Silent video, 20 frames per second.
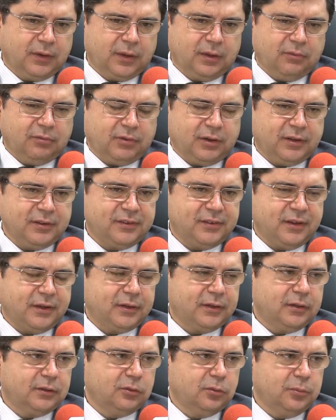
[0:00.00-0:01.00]
que vai
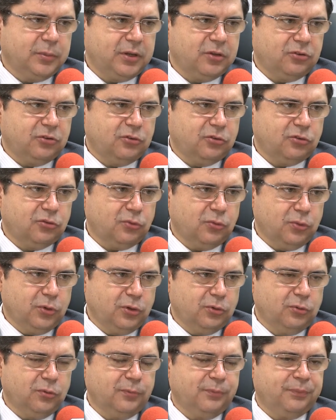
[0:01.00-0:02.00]
sair no mês de
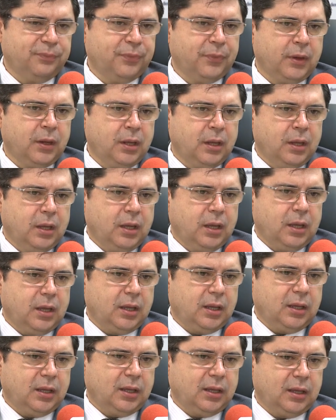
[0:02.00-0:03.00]
junho,
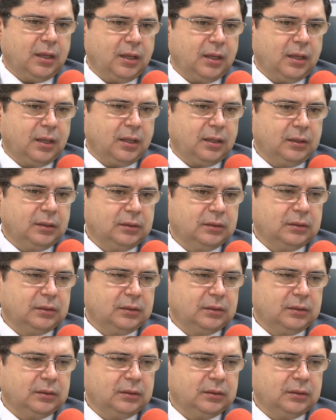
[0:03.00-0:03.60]
é,